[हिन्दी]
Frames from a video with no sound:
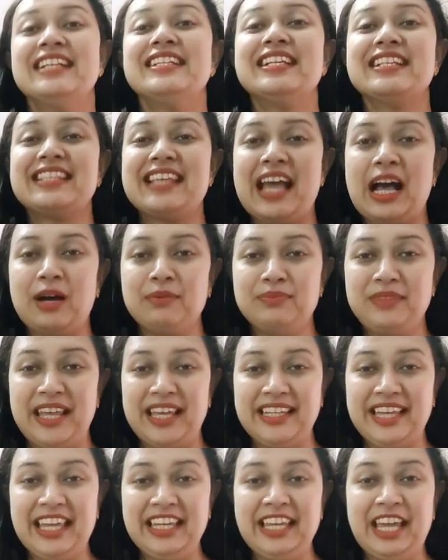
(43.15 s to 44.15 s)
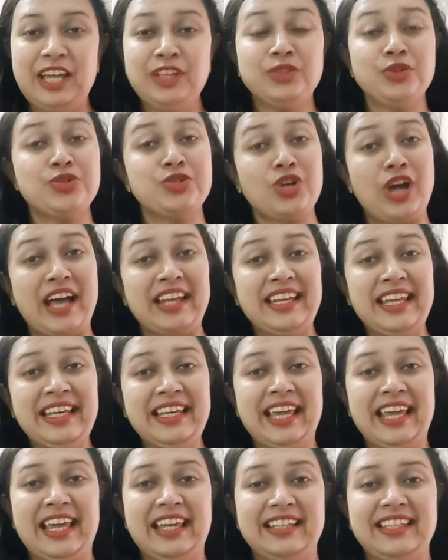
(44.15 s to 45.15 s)
जिसे आप देखेंगे तो
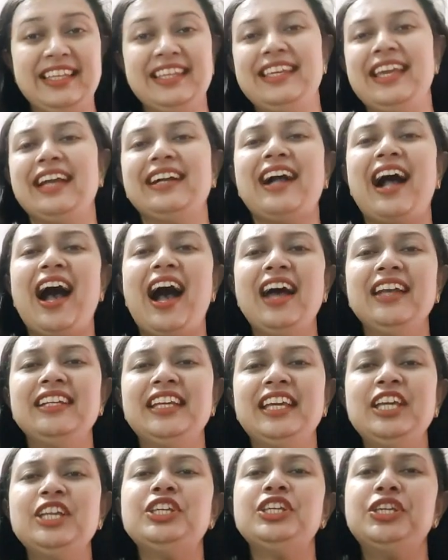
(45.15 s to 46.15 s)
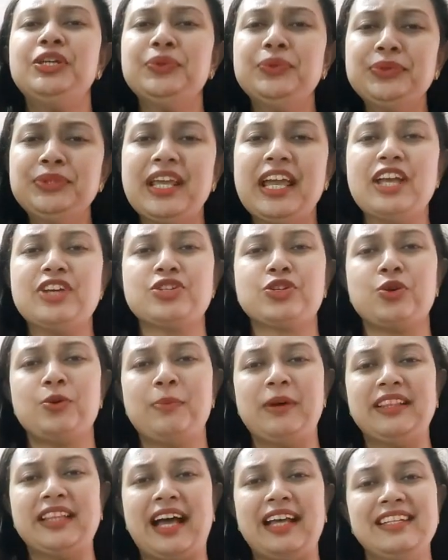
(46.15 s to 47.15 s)
जानेंगे कि ये कहानी क्यों देश को
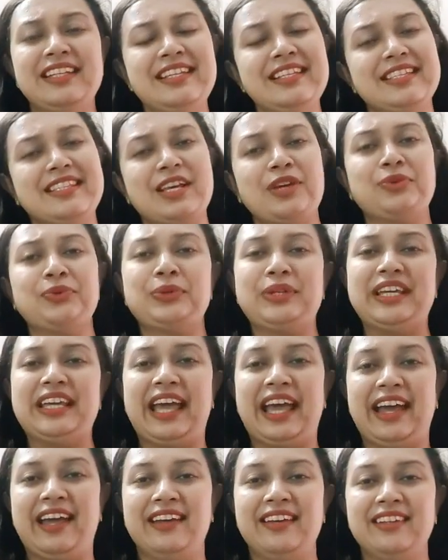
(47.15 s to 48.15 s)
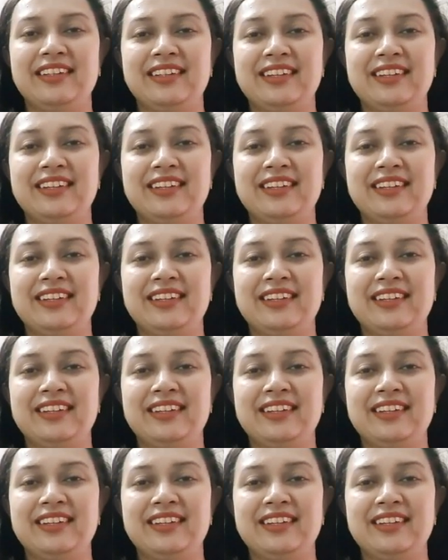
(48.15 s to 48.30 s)
बतानी जरूरी है